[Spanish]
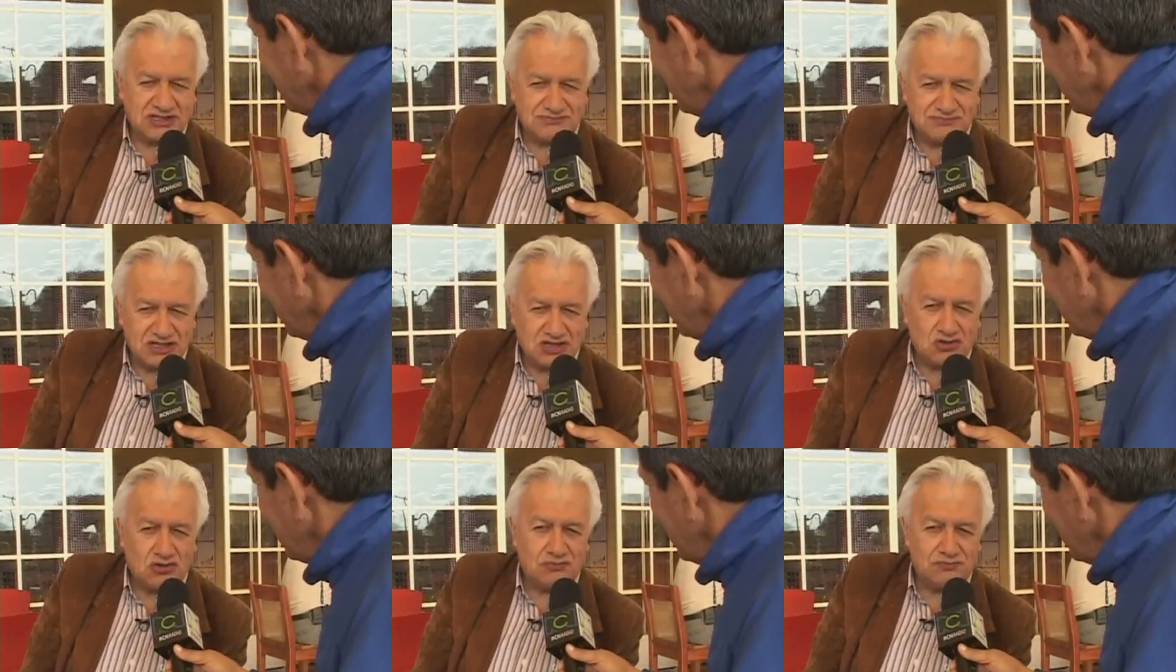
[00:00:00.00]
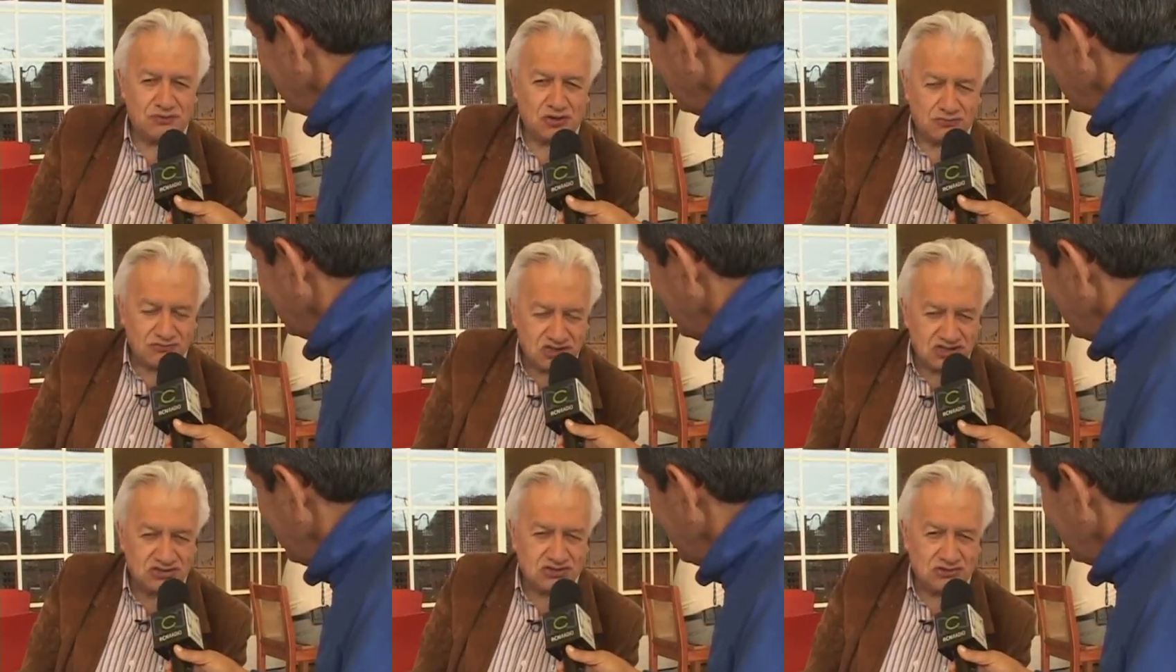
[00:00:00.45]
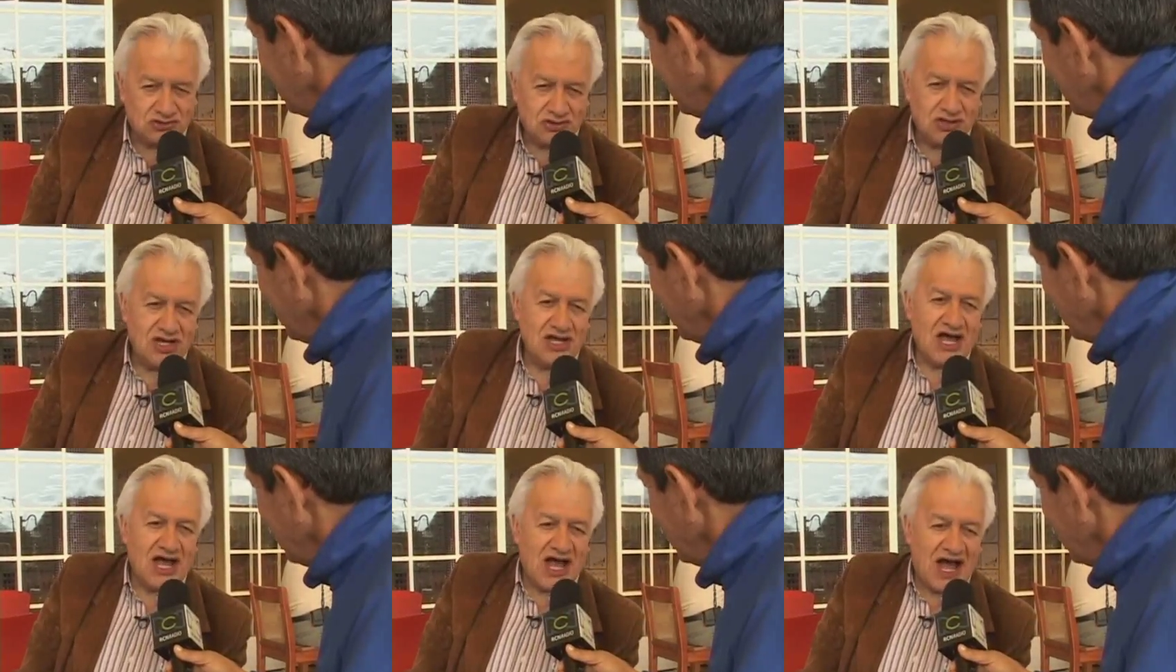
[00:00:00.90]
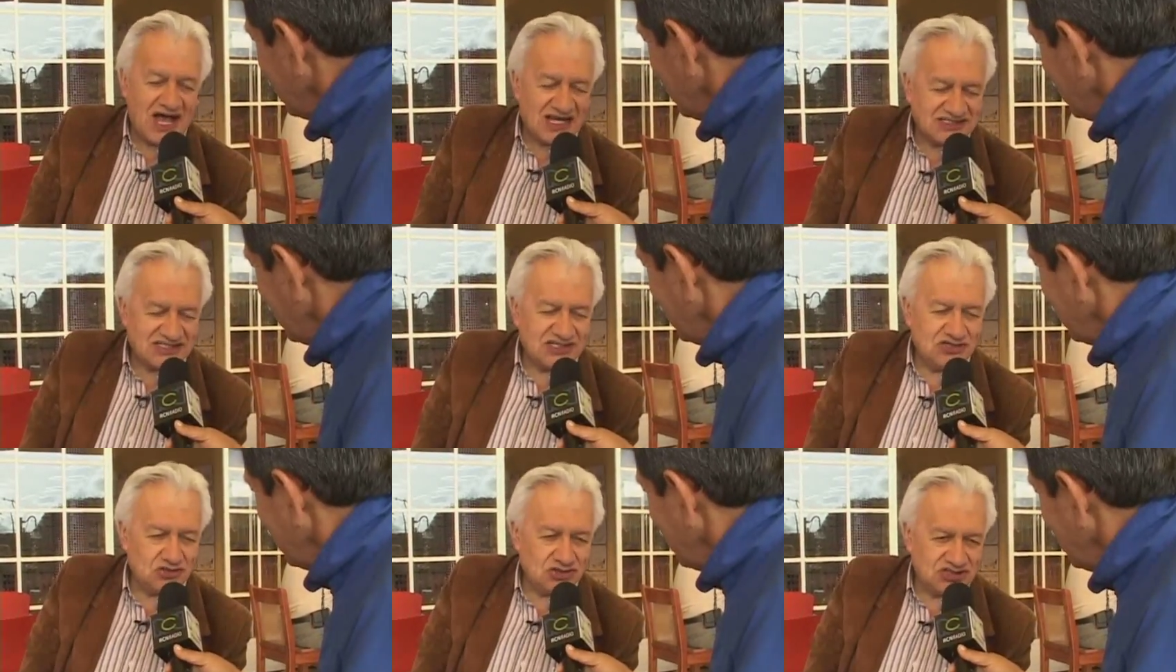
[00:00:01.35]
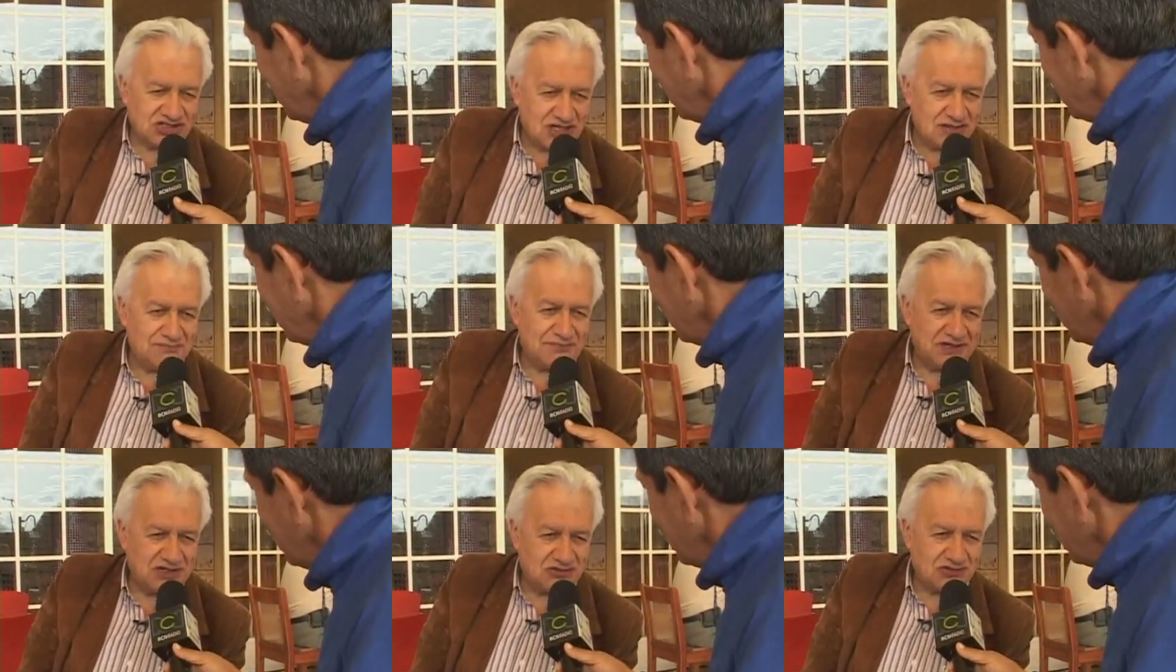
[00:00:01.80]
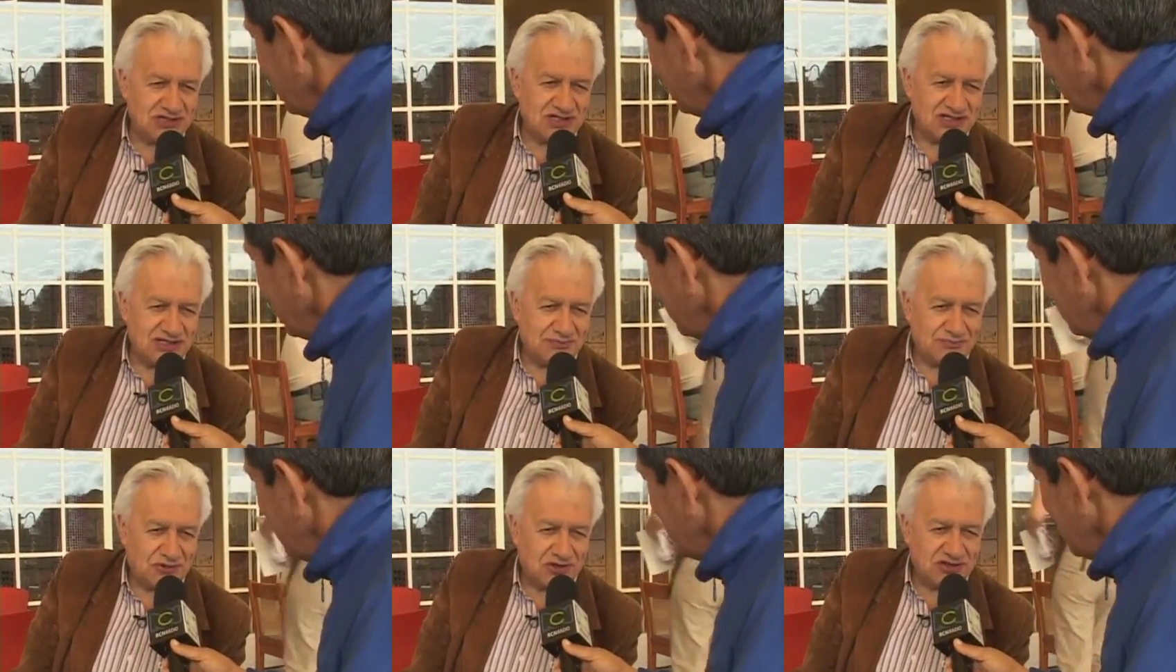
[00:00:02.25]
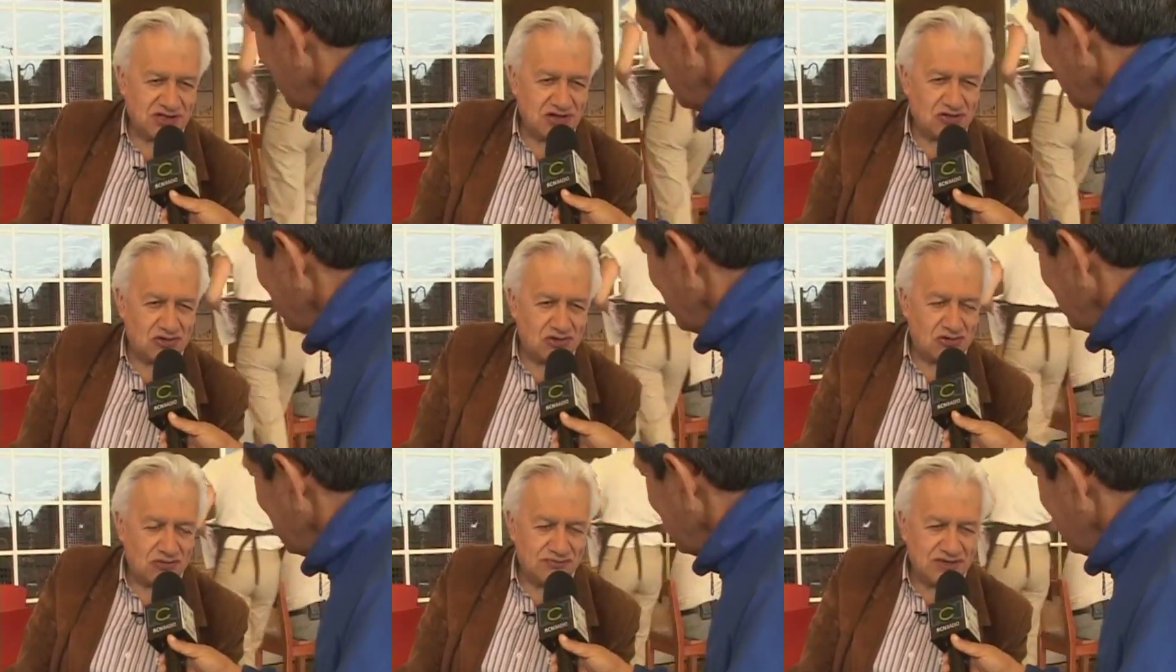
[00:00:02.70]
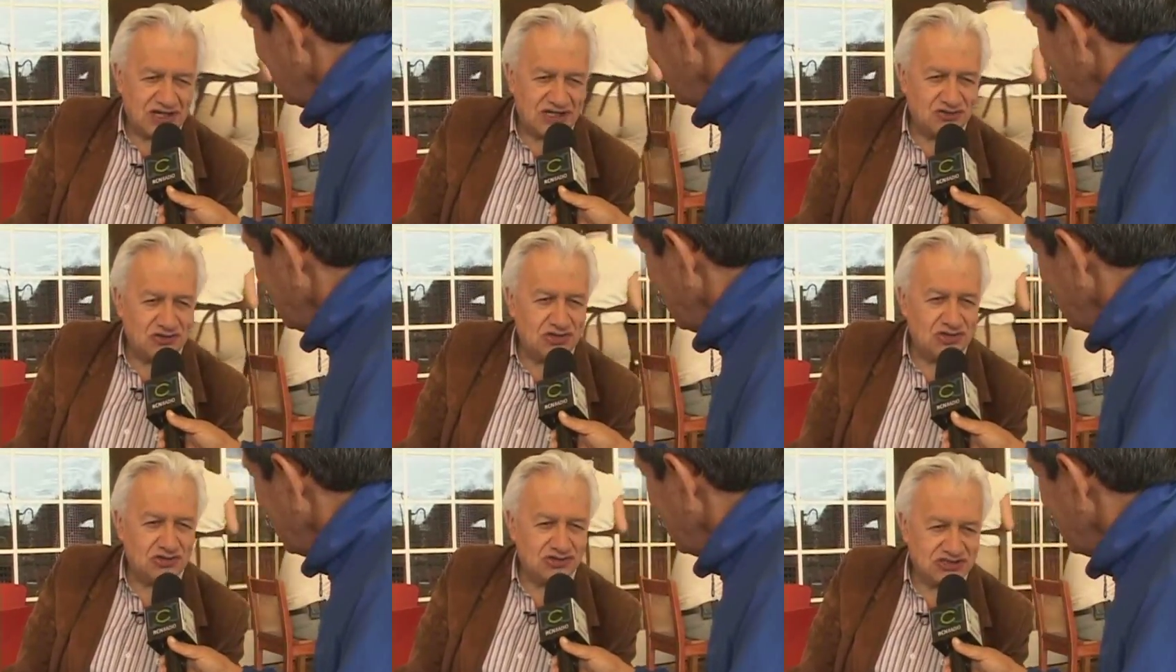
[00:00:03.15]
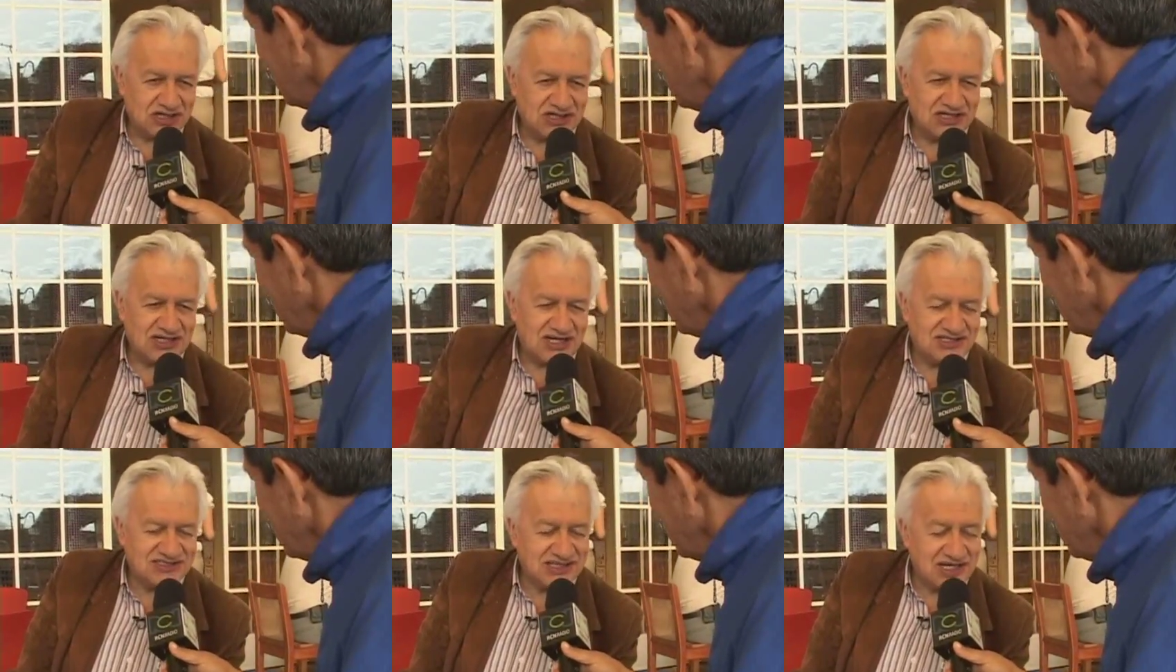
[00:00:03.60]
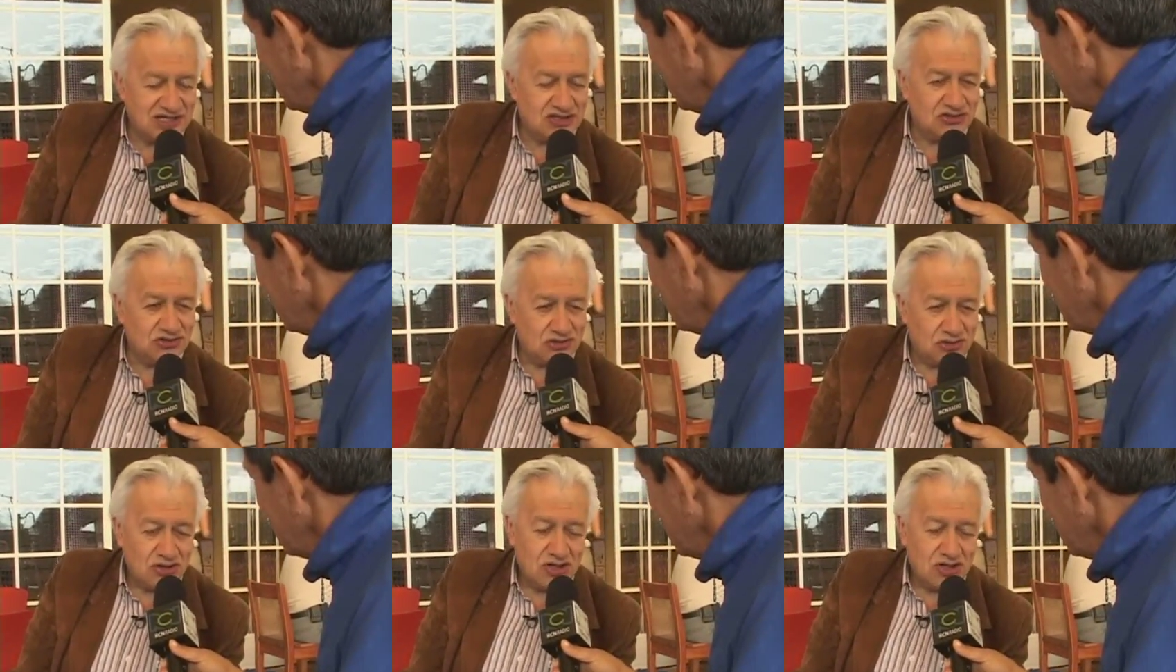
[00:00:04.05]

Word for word: Mi compromiso ha sido siempre con el deporte colombiano y lo seguirá siendo